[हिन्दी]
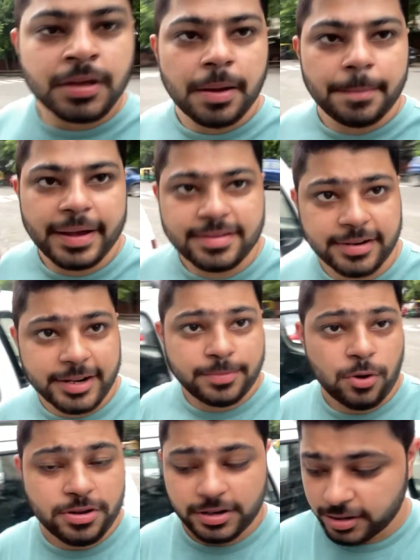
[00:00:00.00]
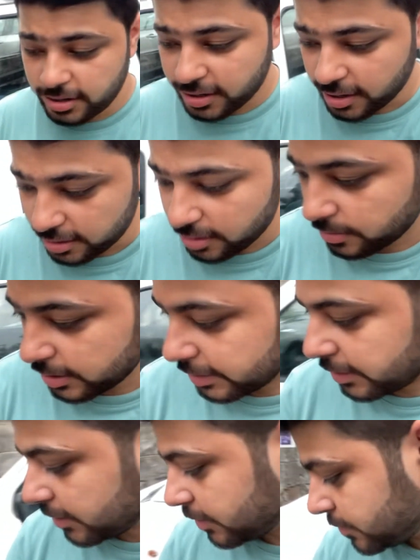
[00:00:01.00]
पैसे डिपॉजिट करने गया था बट
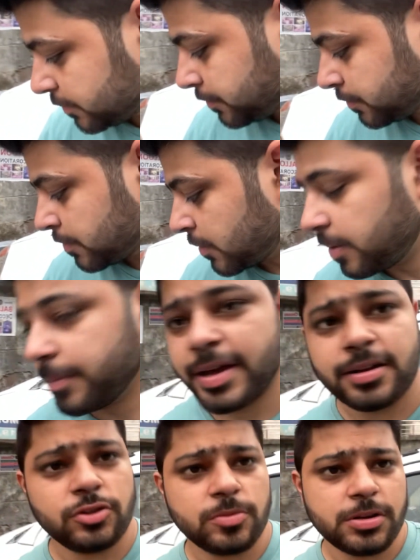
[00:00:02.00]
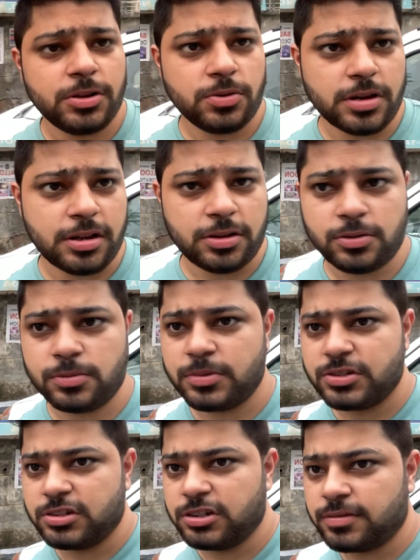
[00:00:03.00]
बैंक तो बंद हो गया था तो
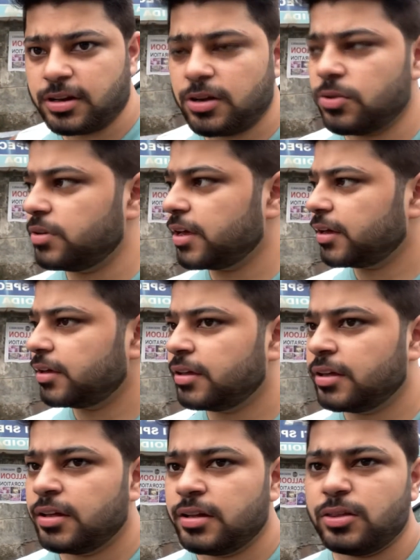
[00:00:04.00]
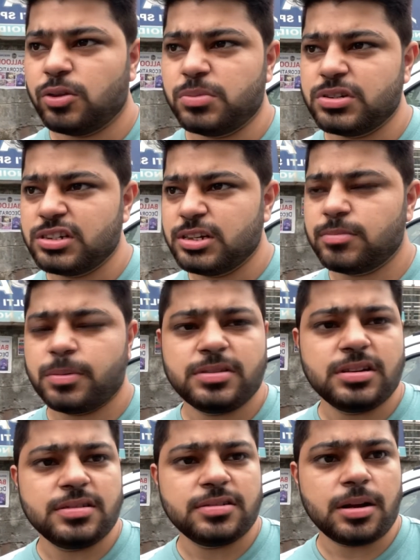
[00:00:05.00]
मशीन वाला होता है तो मशीन में भी
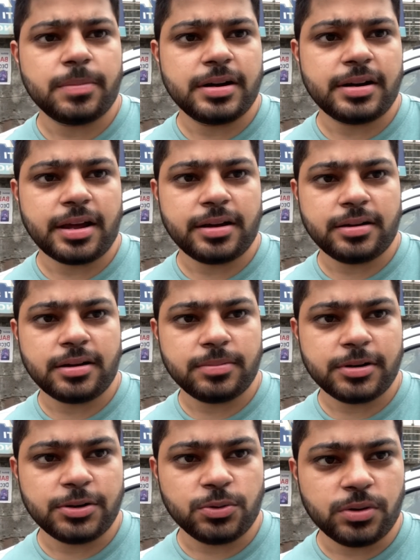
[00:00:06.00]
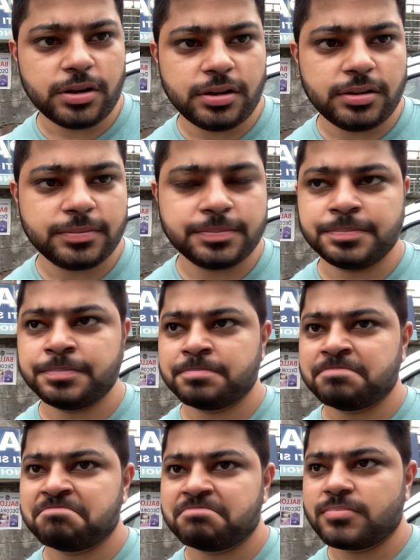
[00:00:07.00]
तीन चार बार ट्राई करा बट हुआ नहीं
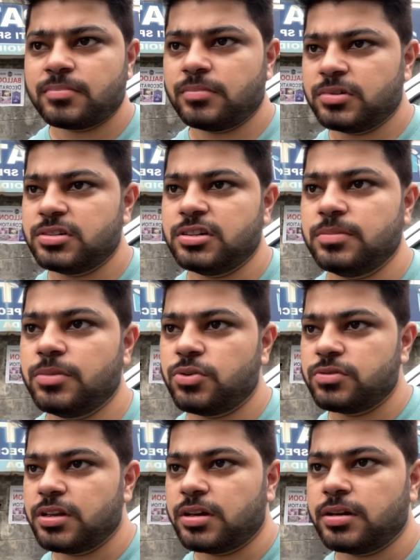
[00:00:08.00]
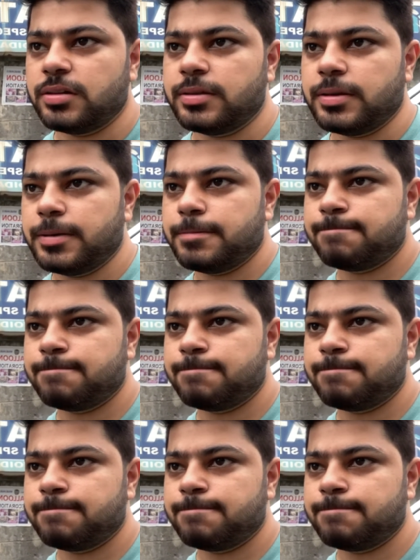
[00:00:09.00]
मशीन में कुछ दिक्कत थी